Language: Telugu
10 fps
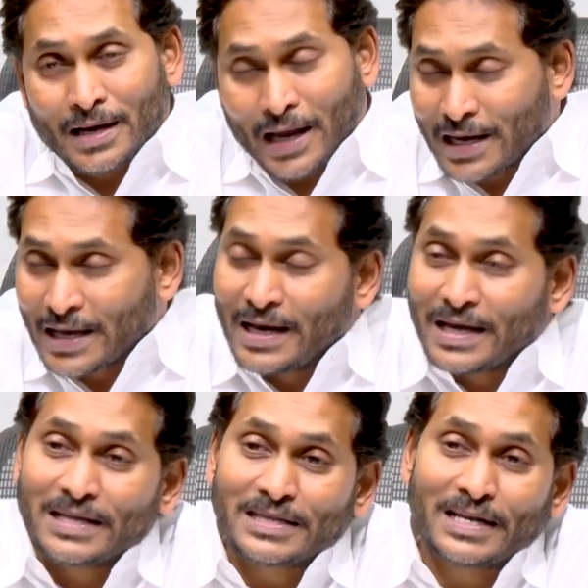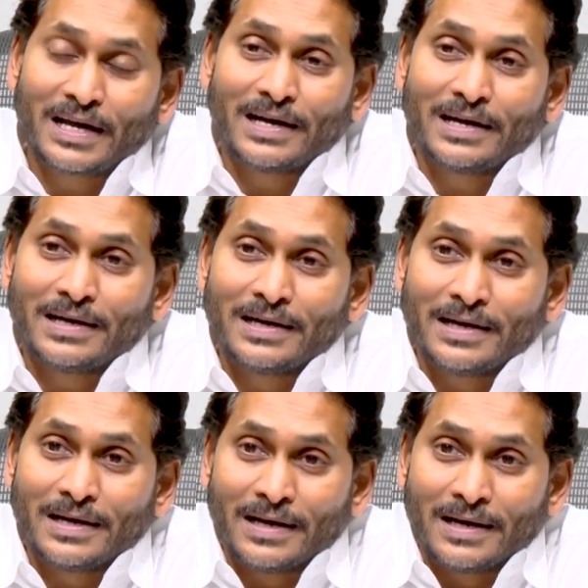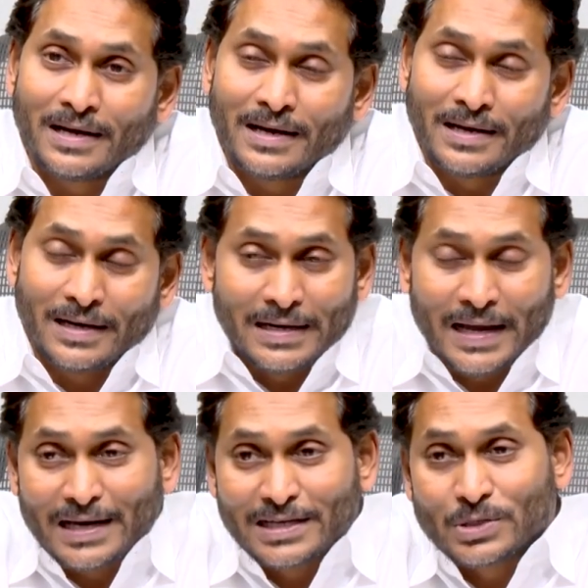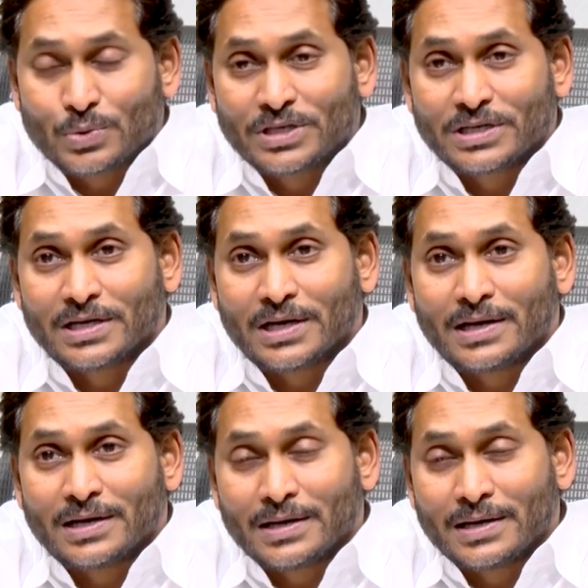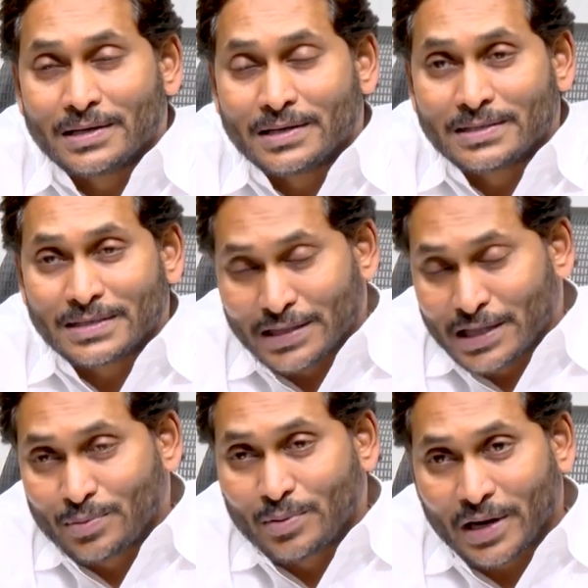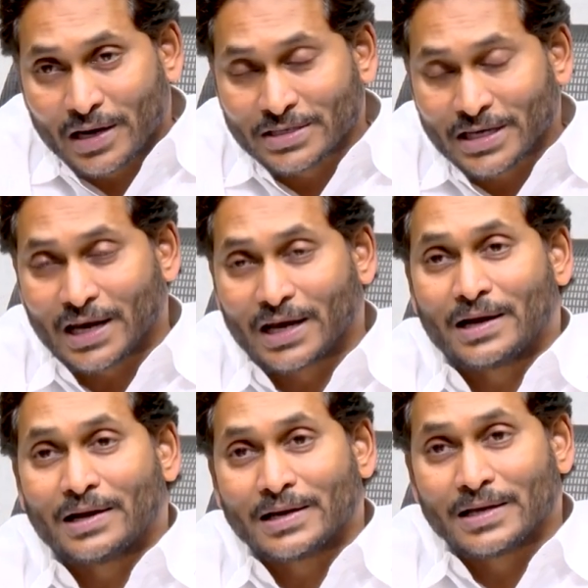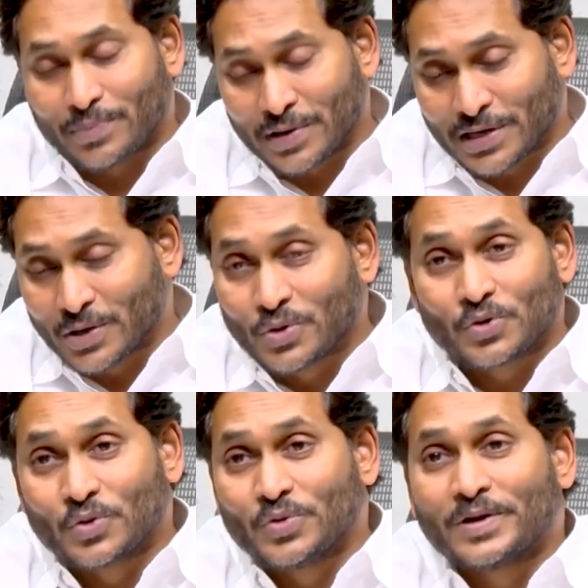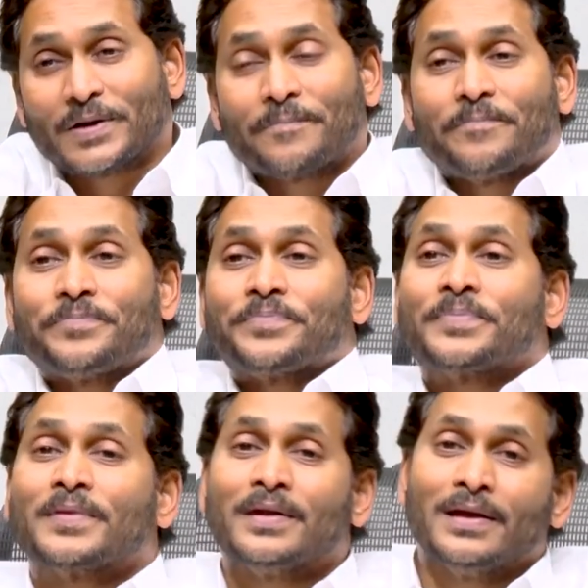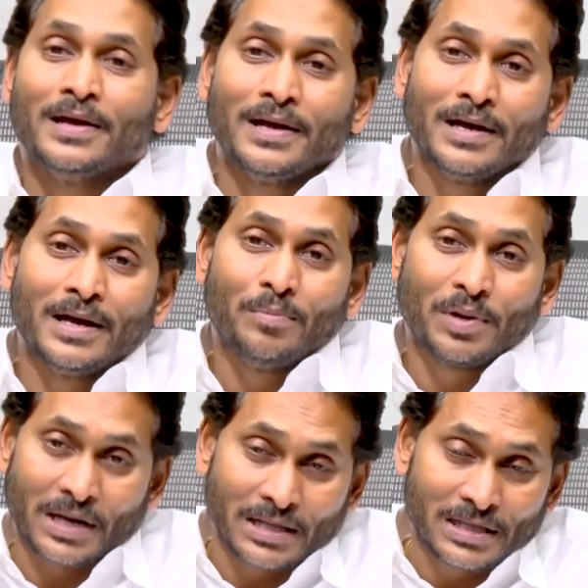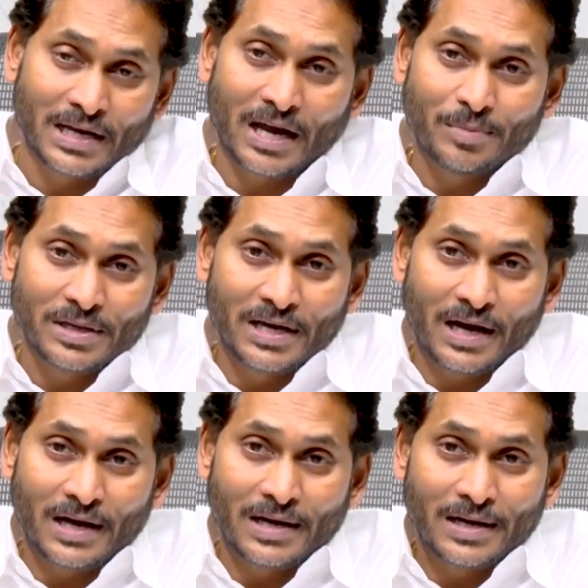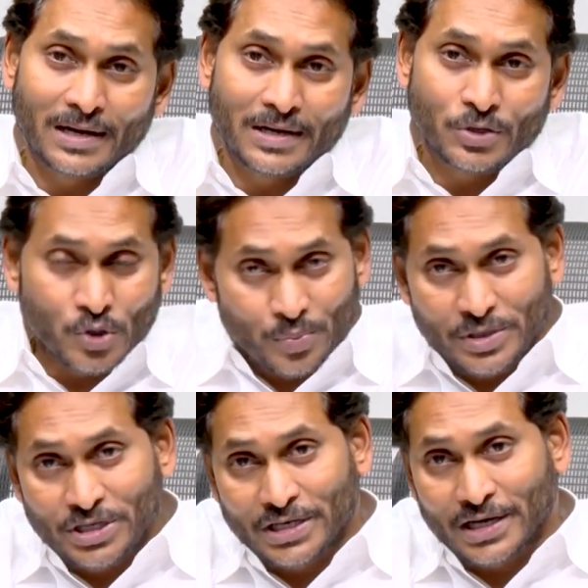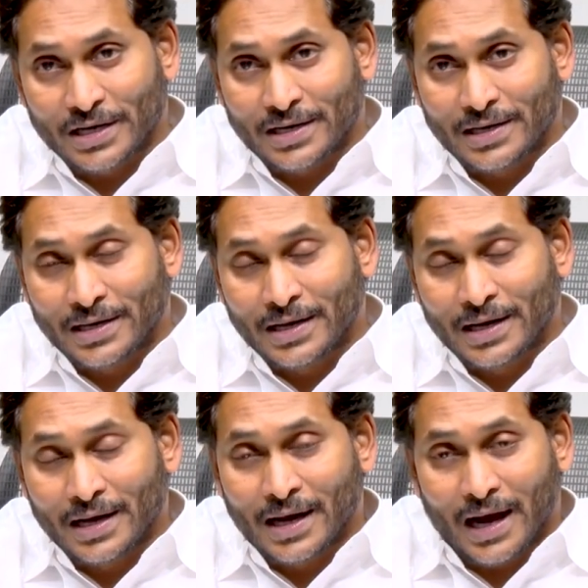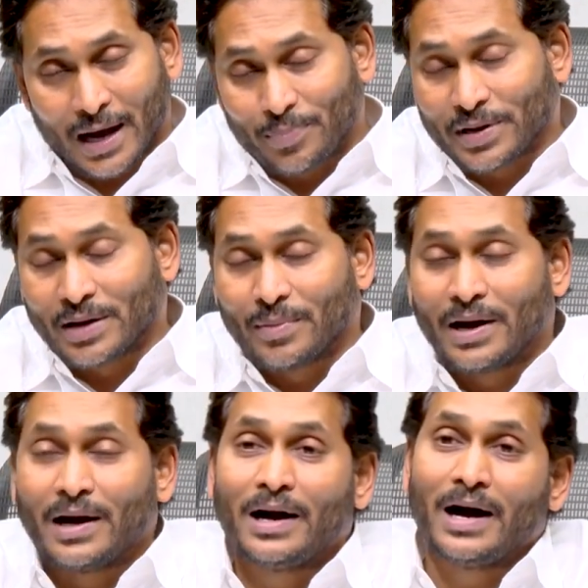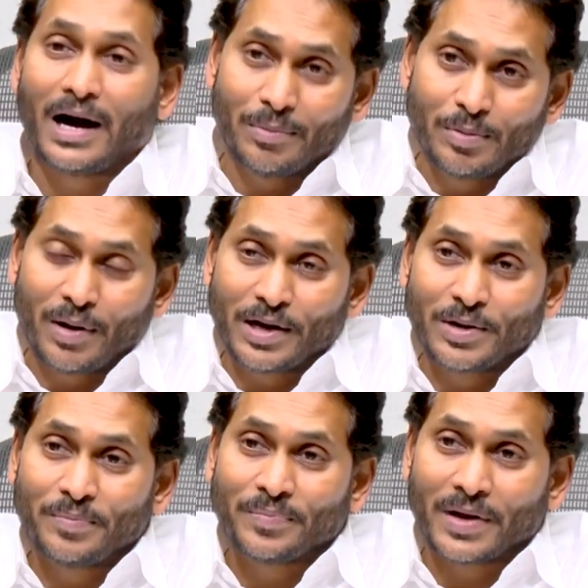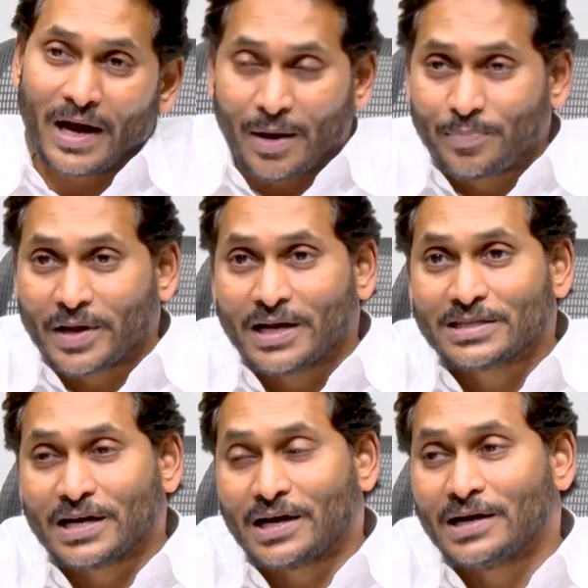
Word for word: నాలుగేళ్ల క్రితట నేను డాలస్కి వచ్చిన సందర్భం నాకు చాలా ఇప్పటికీ గుర్తుంది మీరంతా నా మీద చూపించిన ఆ ప్రేమ ఆ అభిమానం ఆ ఆప్యాయత